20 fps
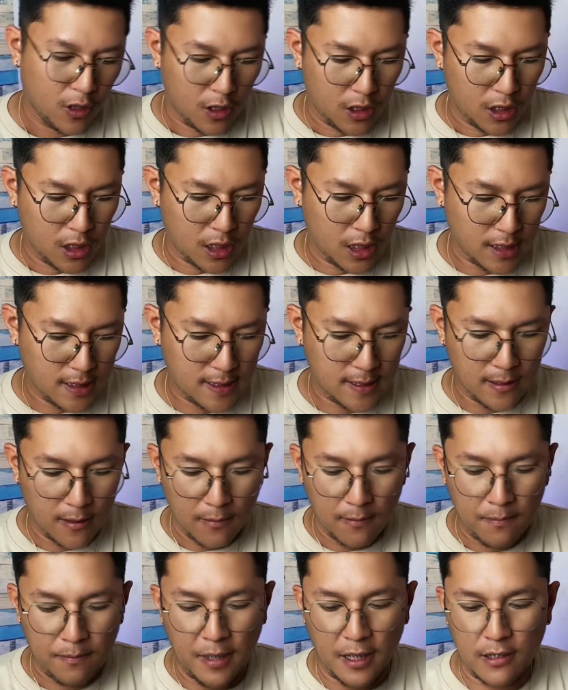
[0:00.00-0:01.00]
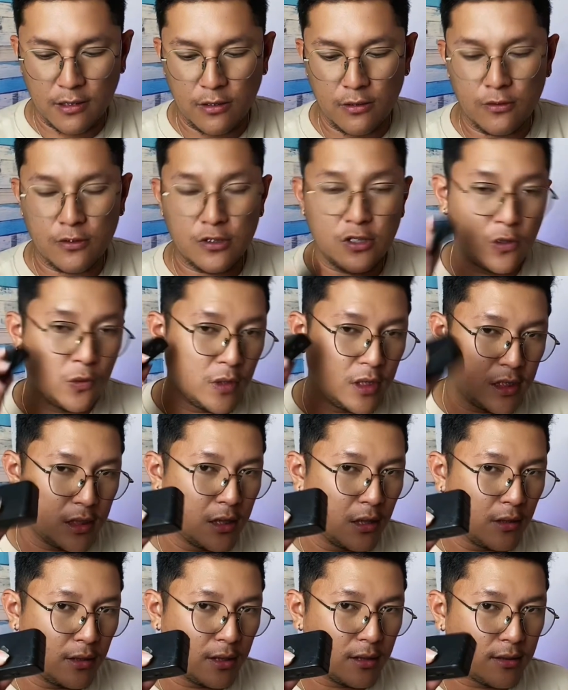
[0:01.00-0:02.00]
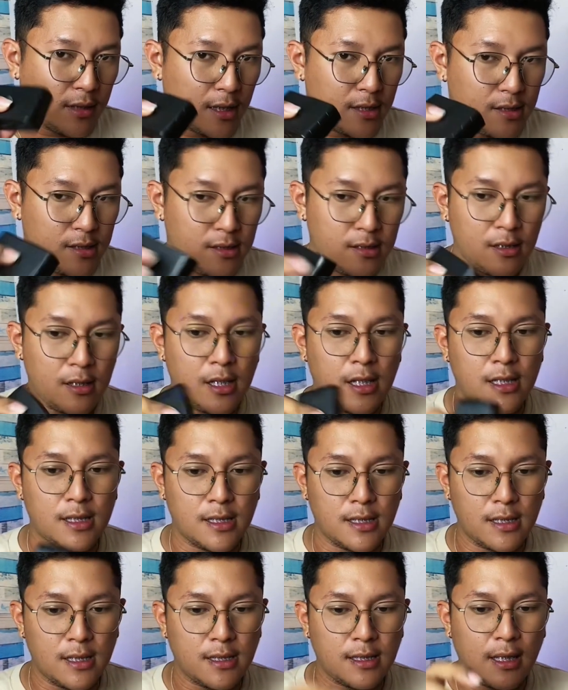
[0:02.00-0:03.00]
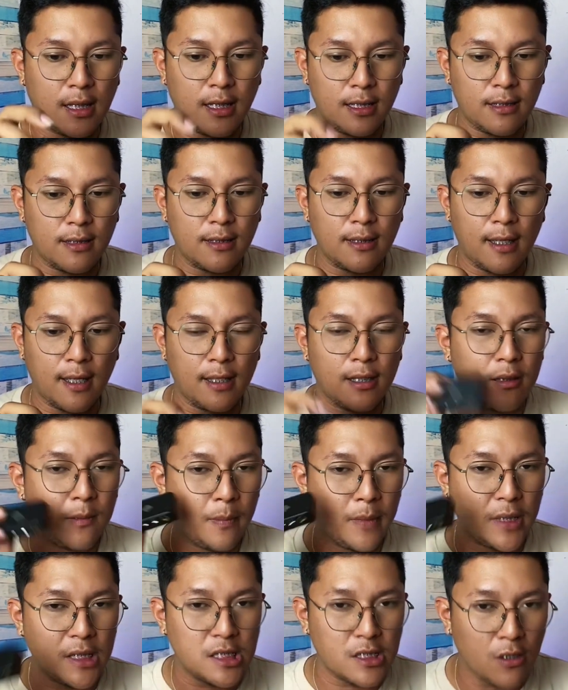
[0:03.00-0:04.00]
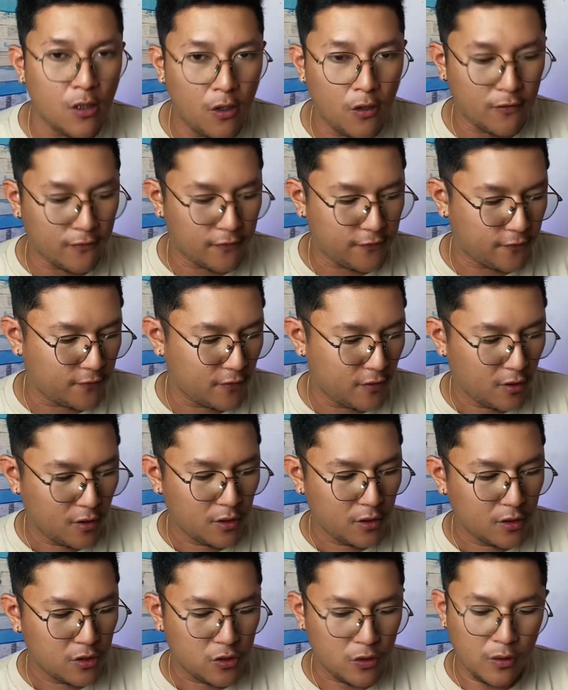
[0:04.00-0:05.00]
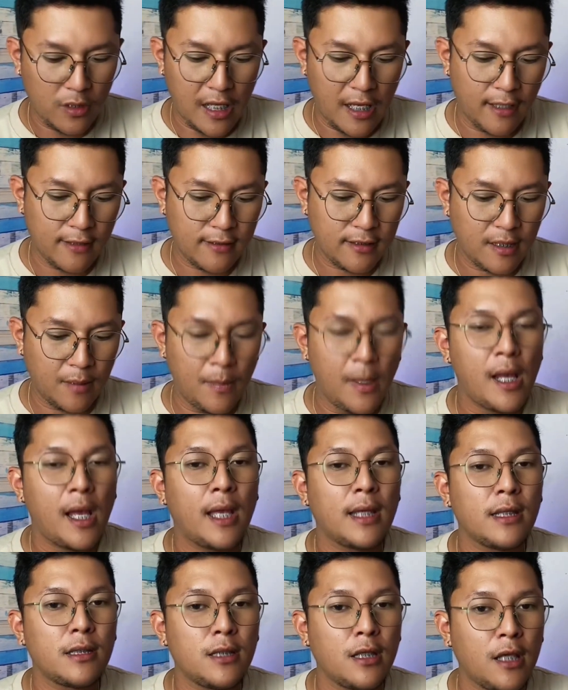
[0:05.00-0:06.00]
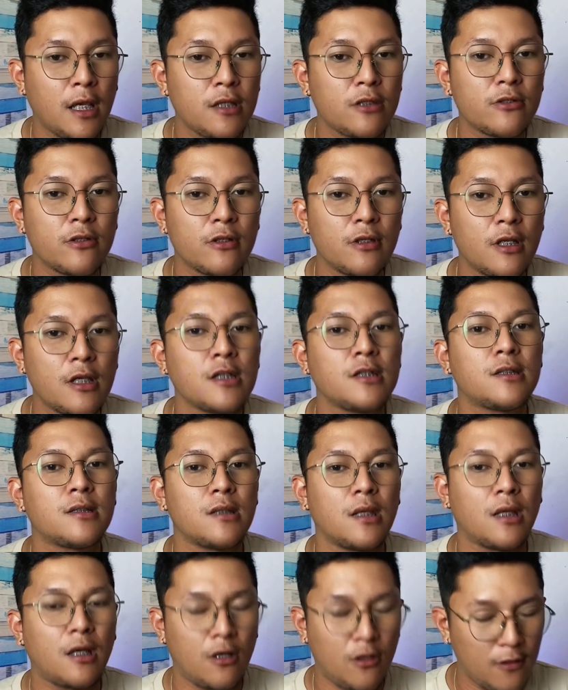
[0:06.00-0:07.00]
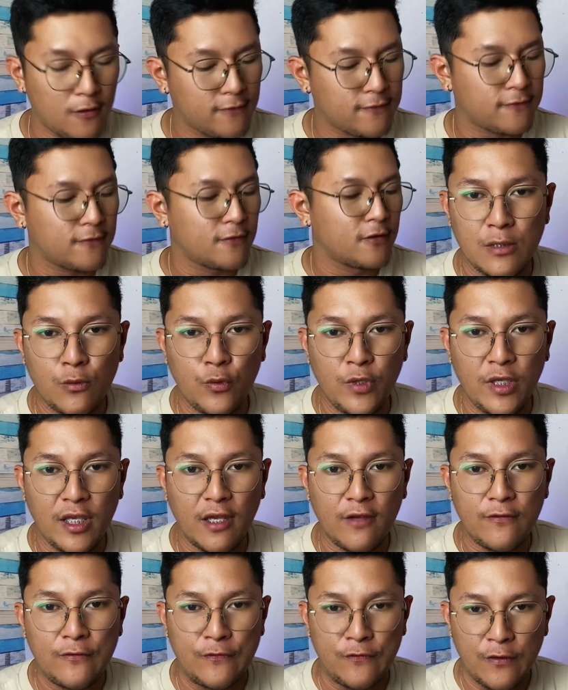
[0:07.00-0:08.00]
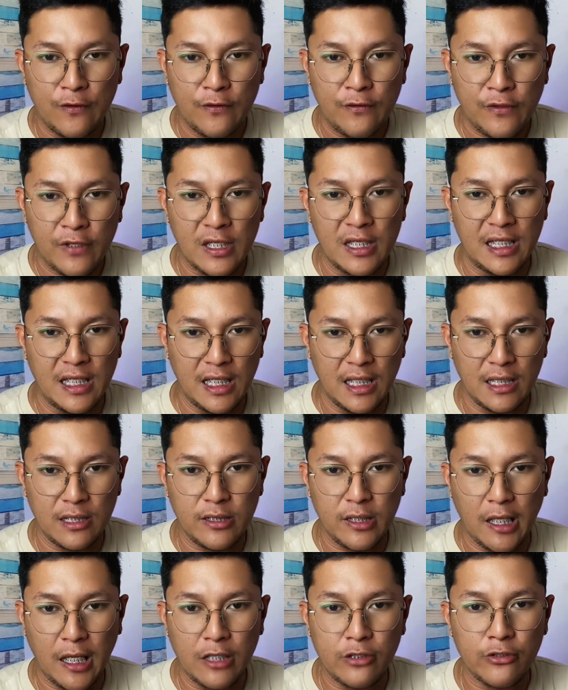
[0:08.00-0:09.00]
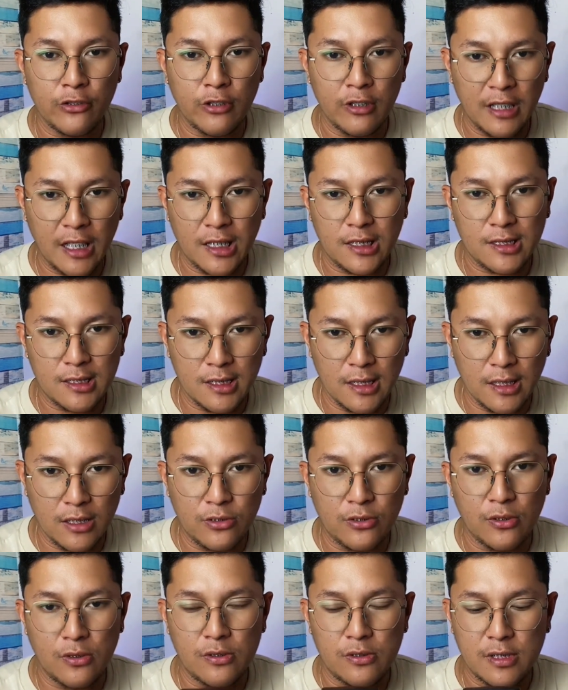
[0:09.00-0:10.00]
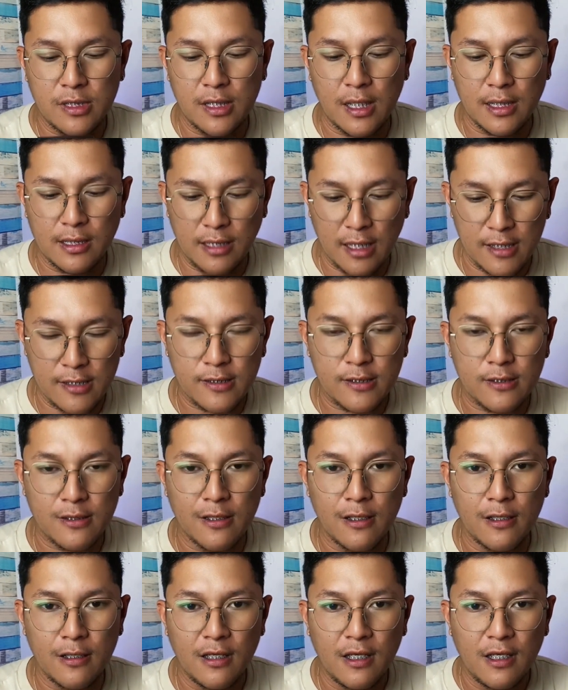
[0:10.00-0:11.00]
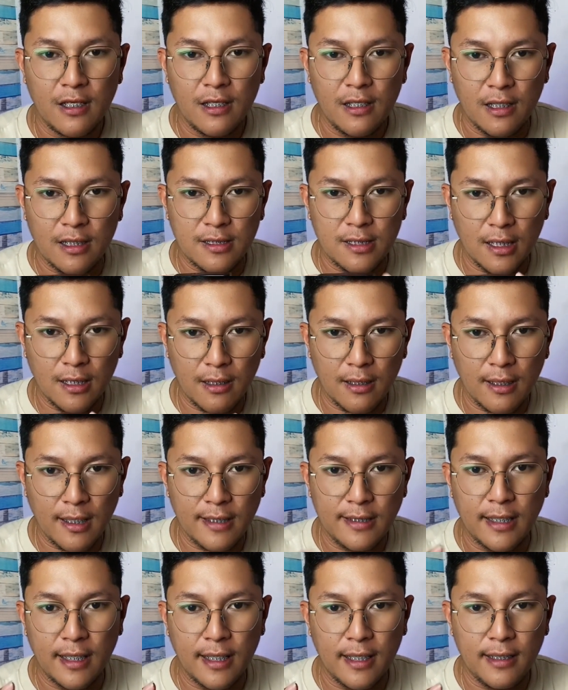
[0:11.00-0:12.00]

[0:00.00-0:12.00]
is pag yung switch down ng tester is nasa gitna, it means off. So, lahat ng mga indicator lights naka-off. We have three indicator lights dito sa tester, isang red and